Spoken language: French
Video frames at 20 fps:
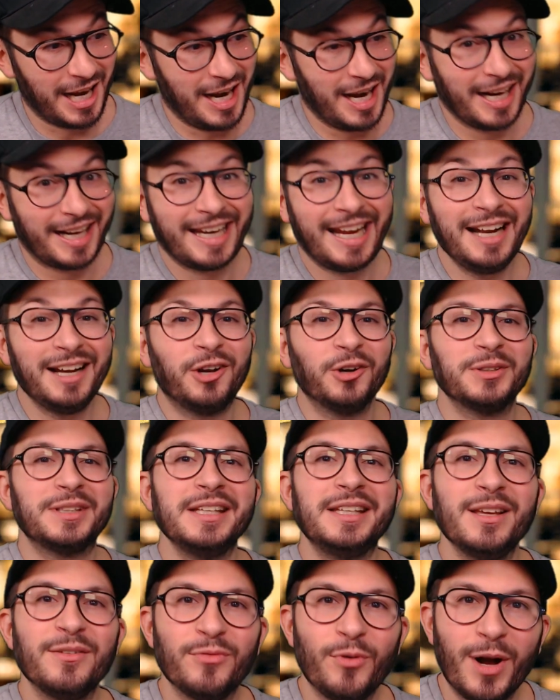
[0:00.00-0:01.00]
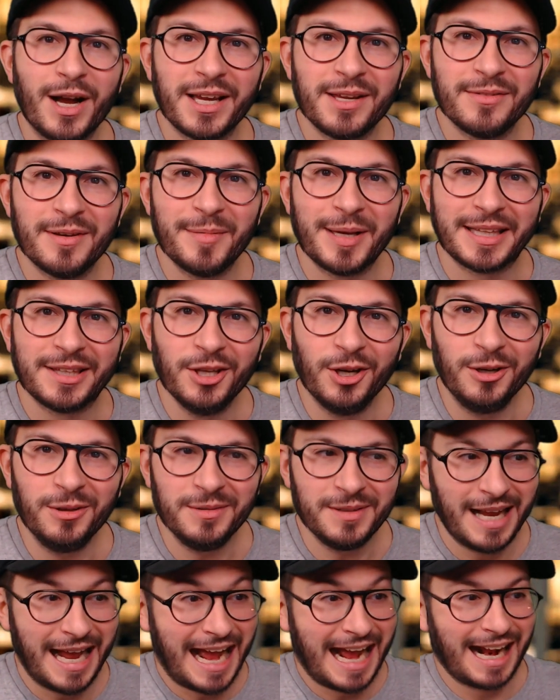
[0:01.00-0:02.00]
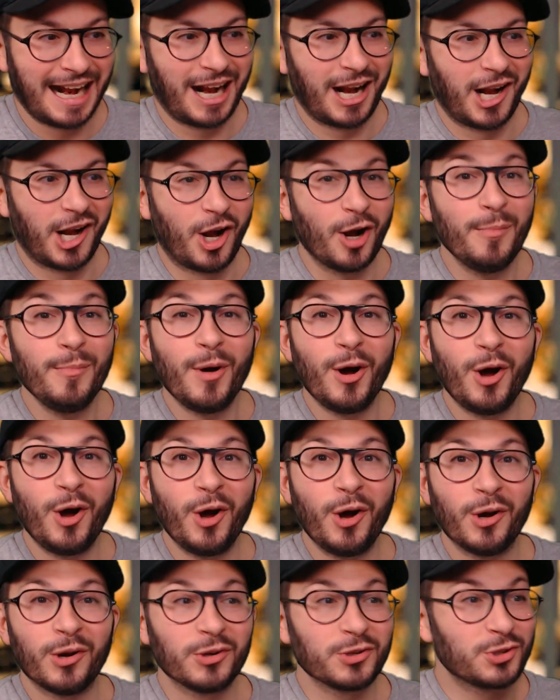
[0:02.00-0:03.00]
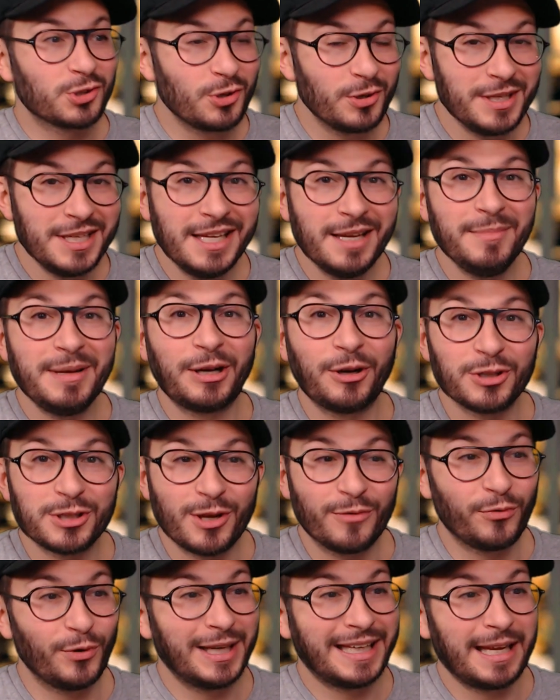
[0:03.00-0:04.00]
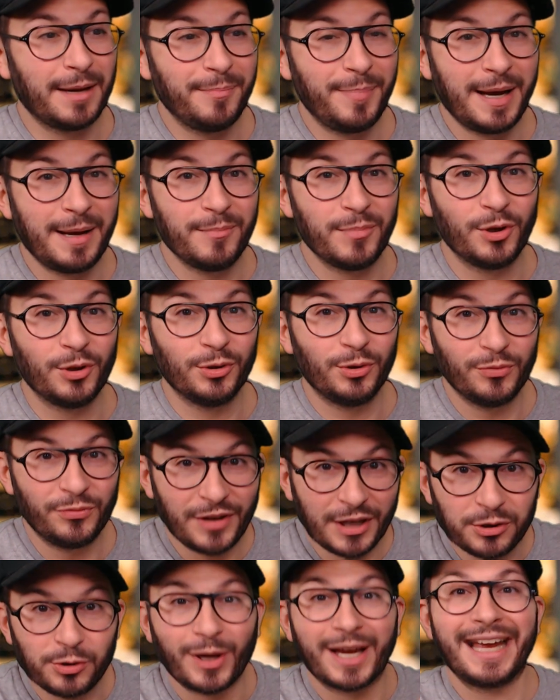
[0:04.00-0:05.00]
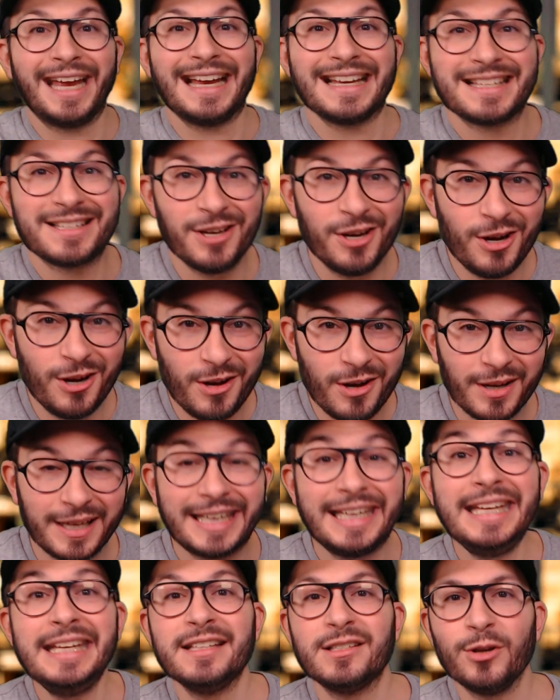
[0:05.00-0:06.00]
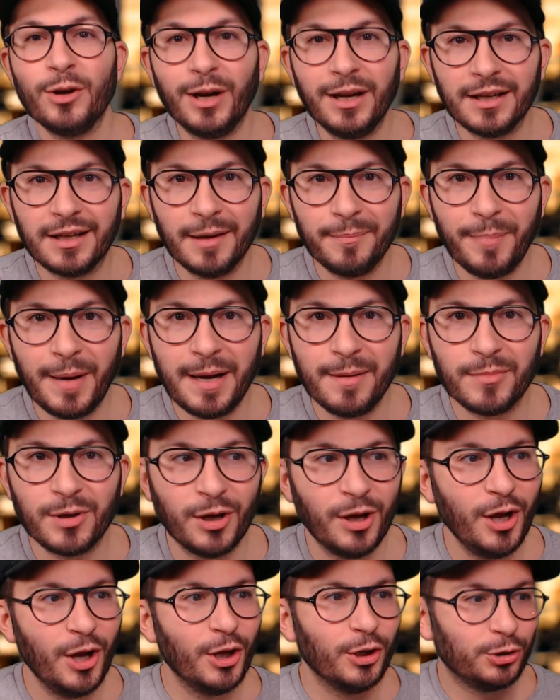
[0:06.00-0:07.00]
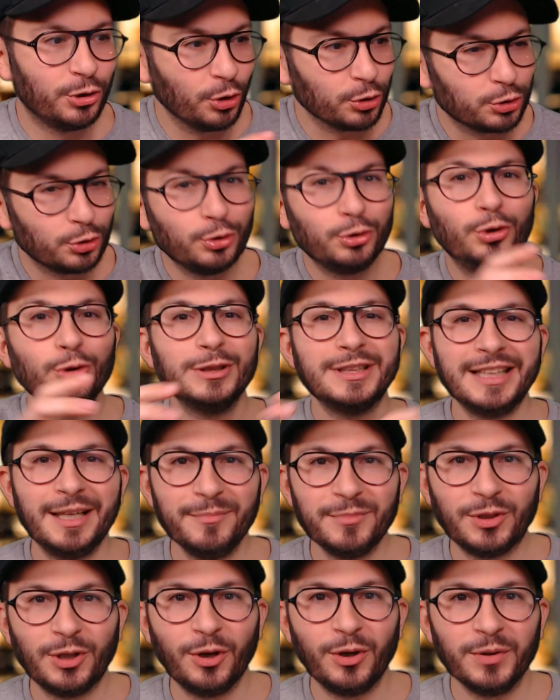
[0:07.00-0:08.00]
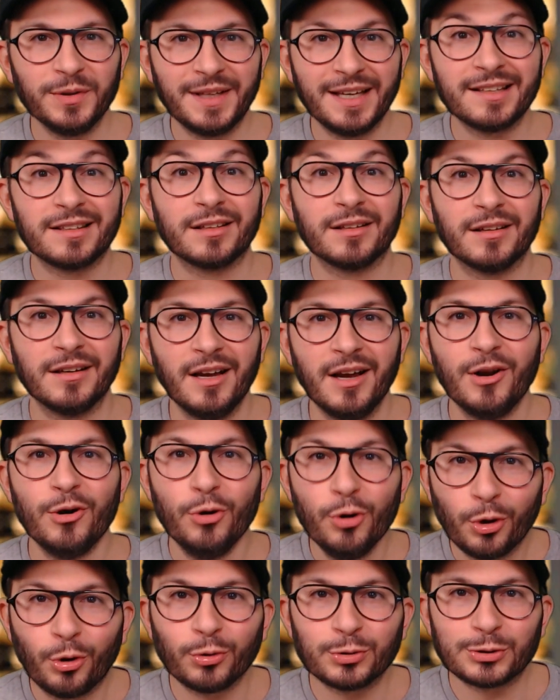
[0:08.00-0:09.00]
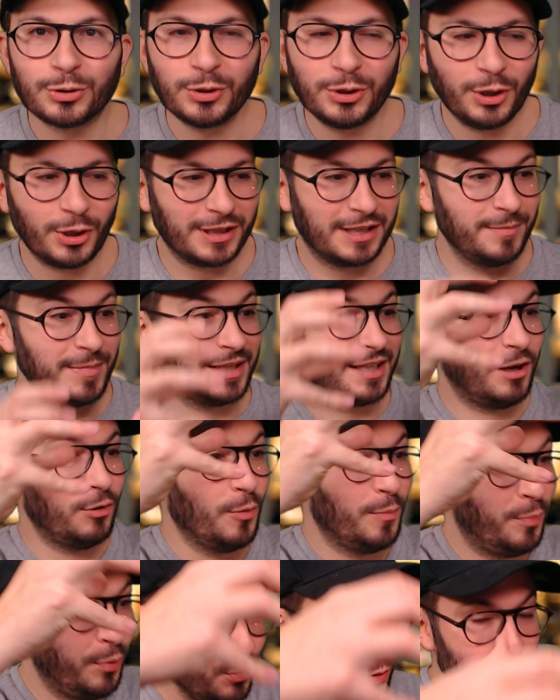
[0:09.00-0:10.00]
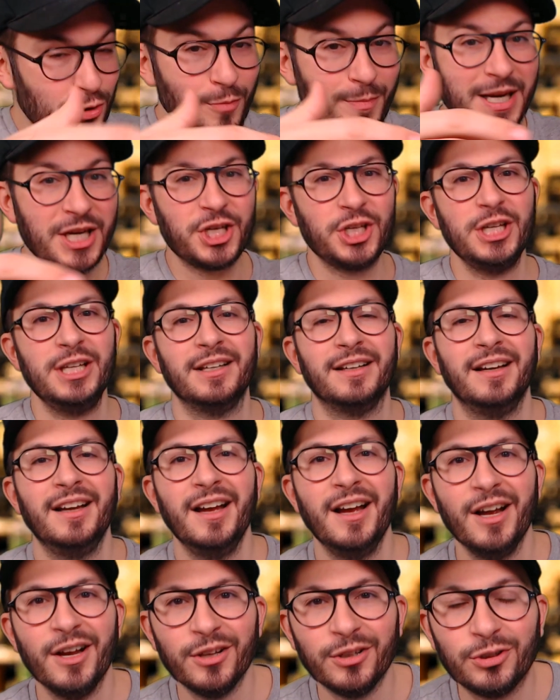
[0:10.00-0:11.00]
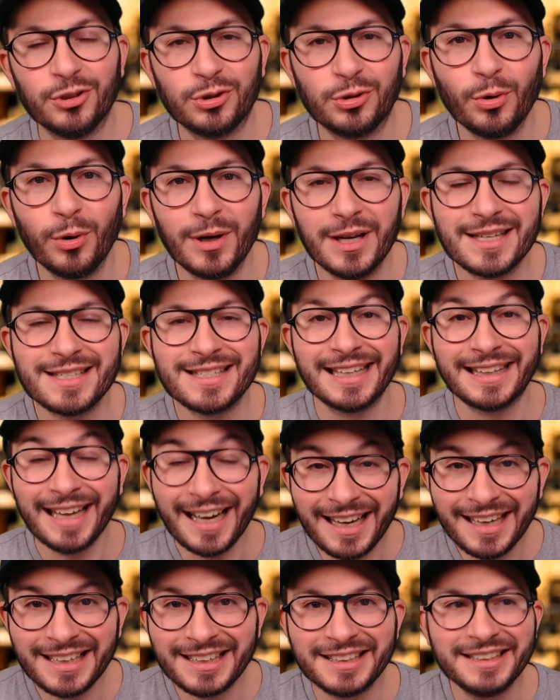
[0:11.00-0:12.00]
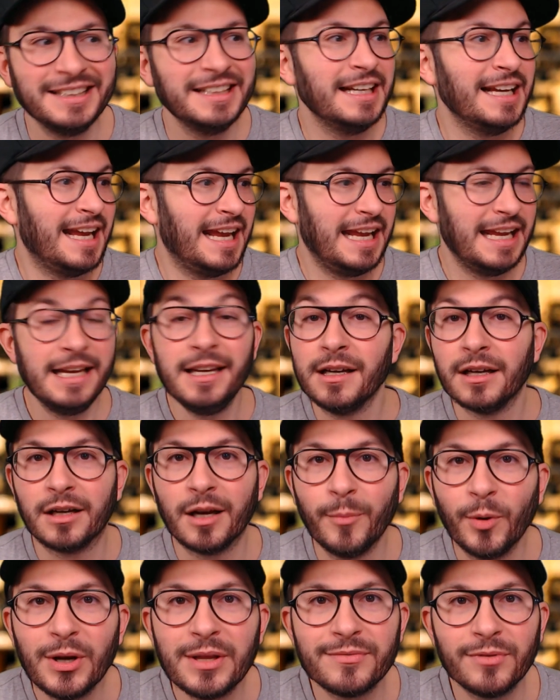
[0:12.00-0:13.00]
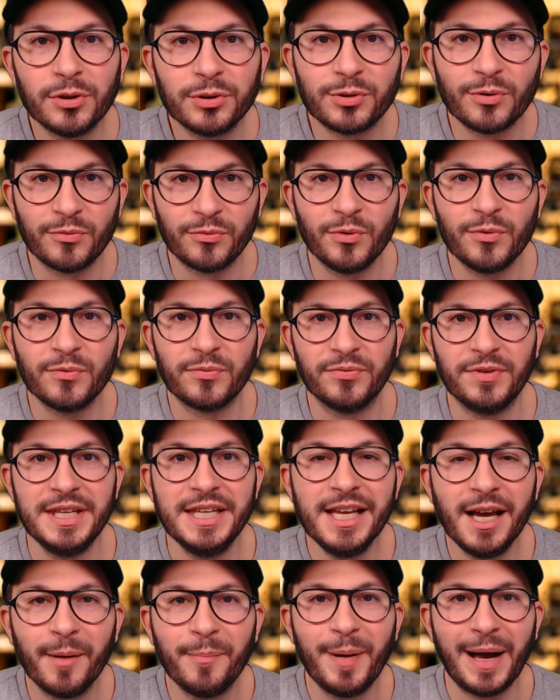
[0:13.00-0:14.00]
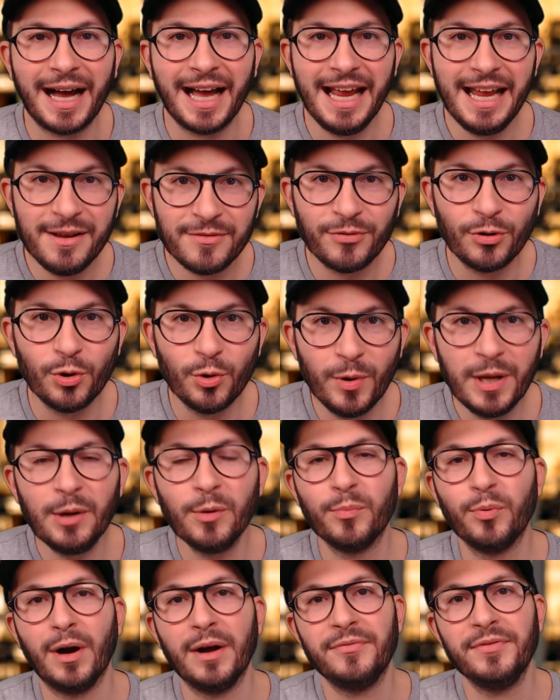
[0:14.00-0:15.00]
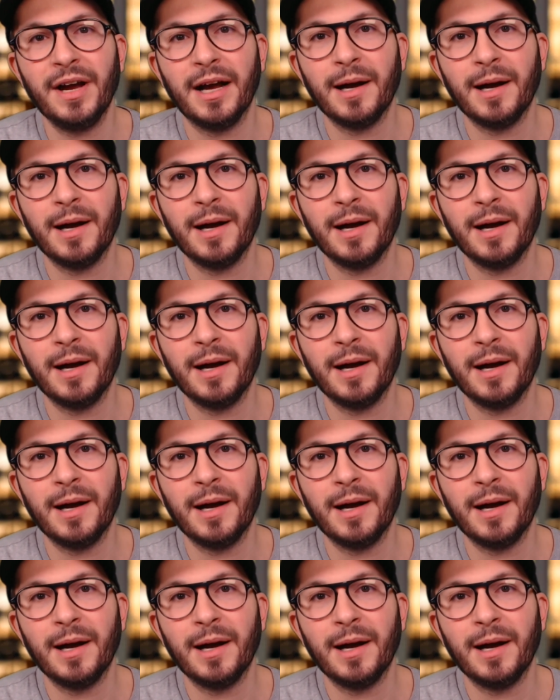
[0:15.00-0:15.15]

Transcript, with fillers: Quelles quantités vont arriver maintenant comment Sony et Microsoft vont être capables de faire du réassort, qui sera capable dans ce deuxième temps d'être le constructeur qui mettra le plus de machines sur les étals et euh, comment les ventes vont finir par évoluer. On pourra faire un